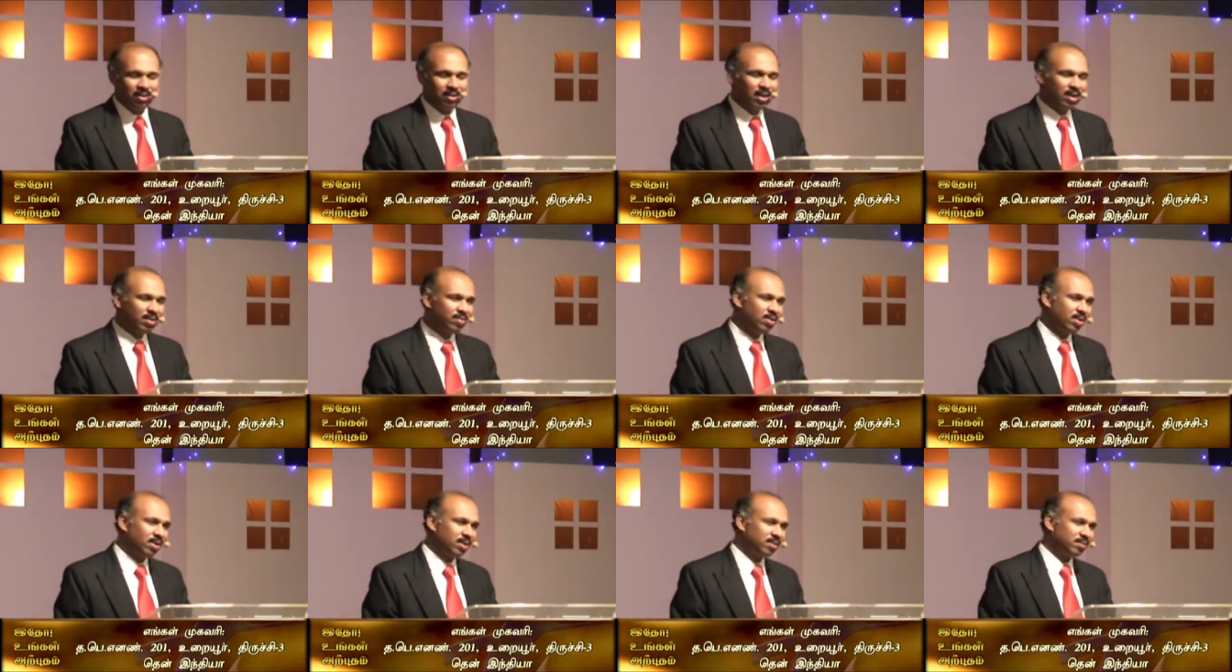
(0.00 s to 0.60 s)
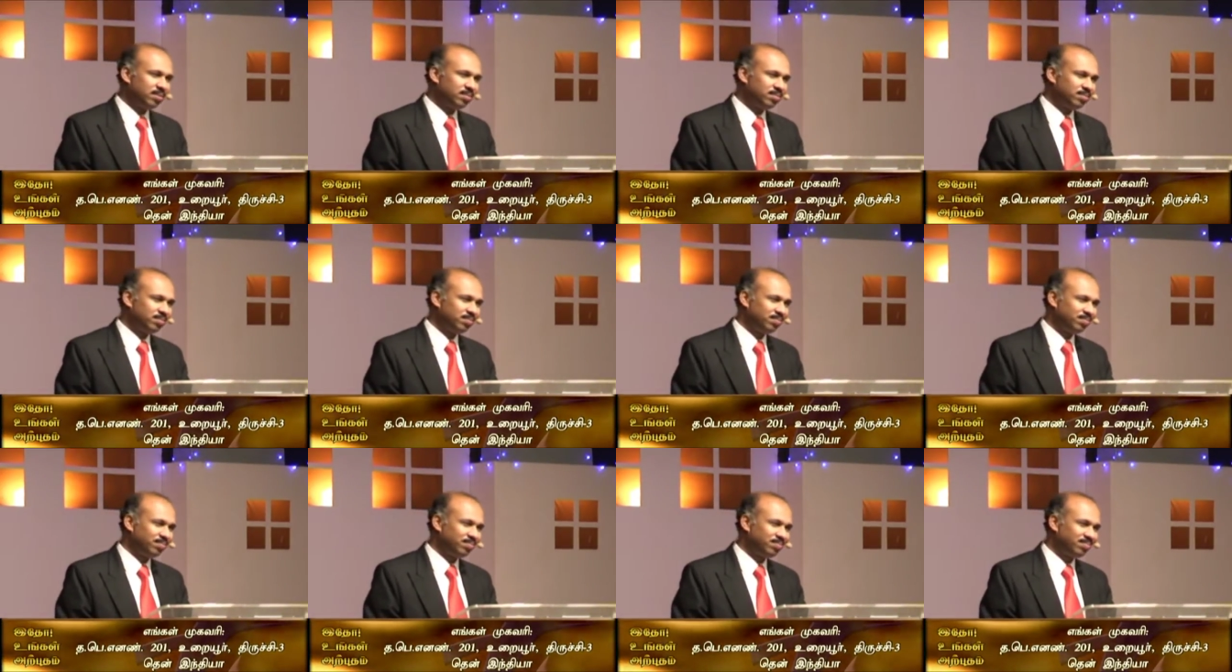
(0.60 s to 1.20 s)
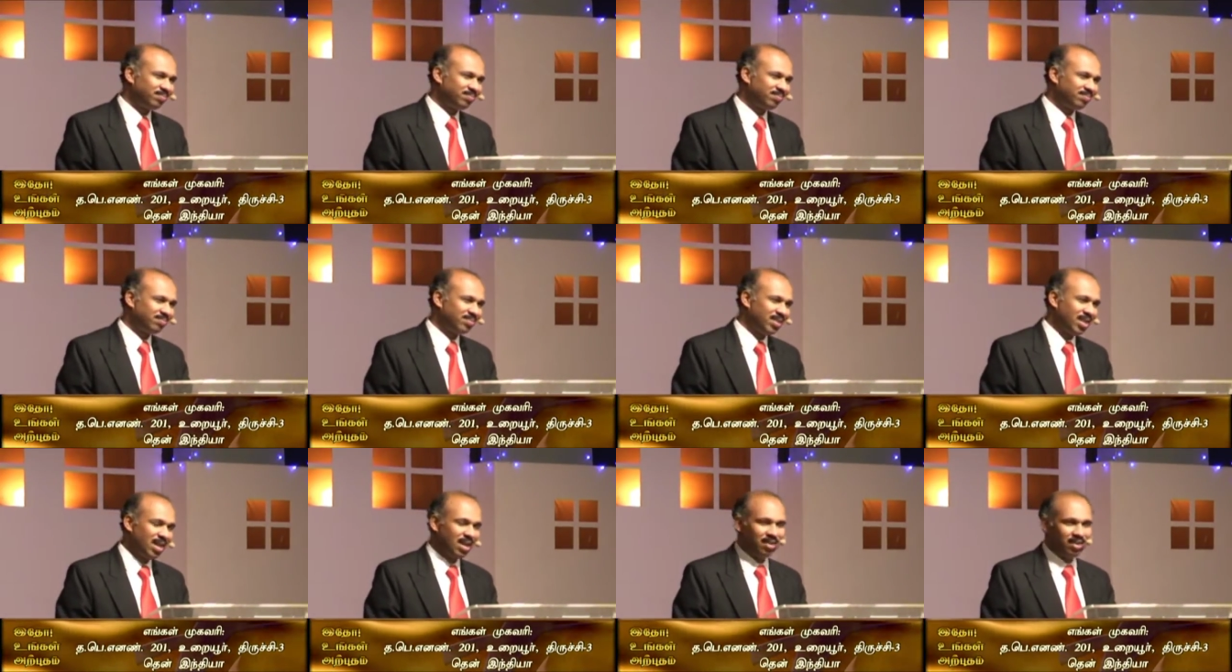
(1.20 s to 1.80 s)
நான் தேவன்
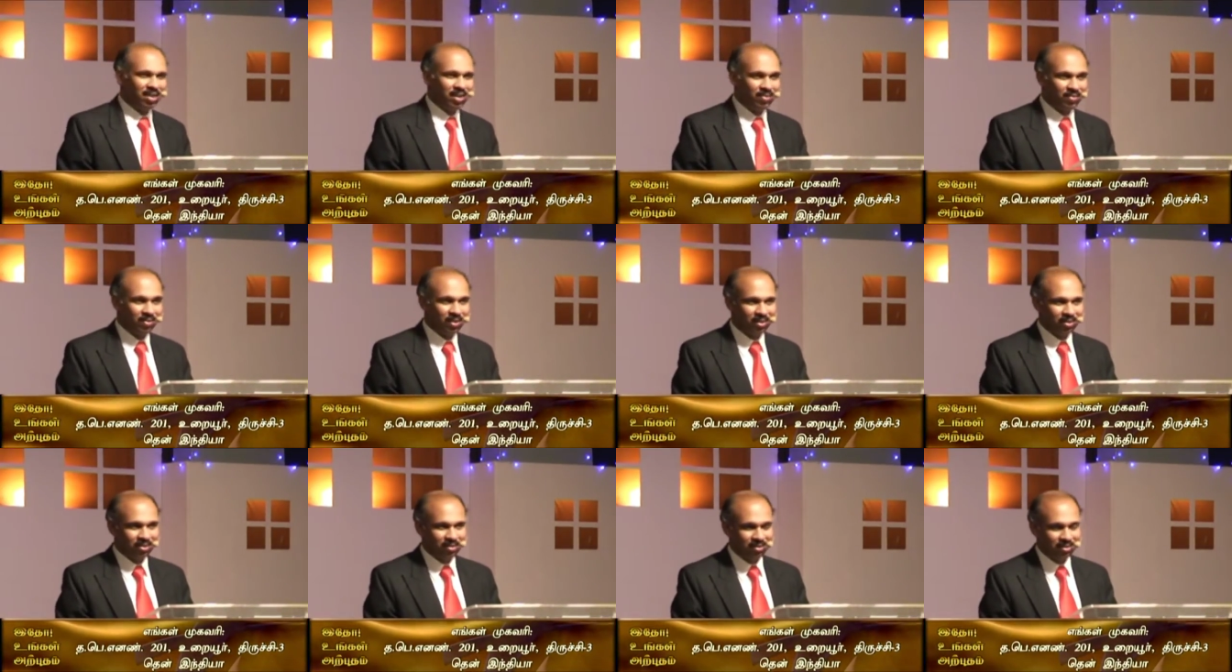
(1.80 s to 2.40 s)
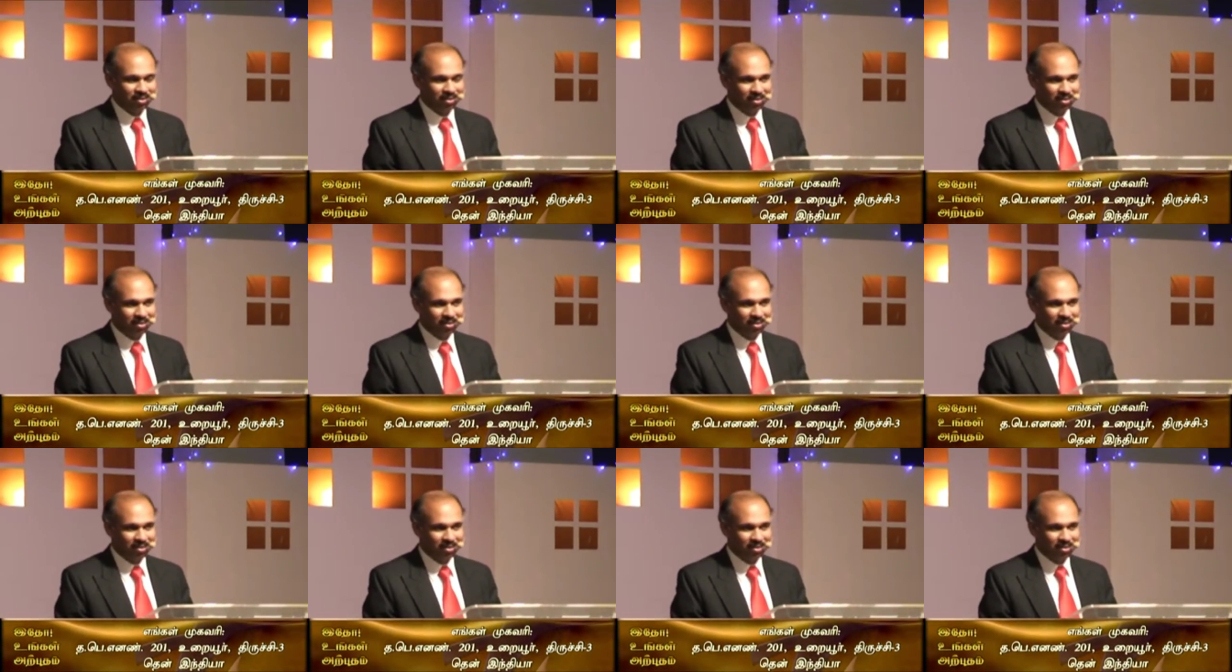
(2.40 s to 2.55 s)
நான் தேவன்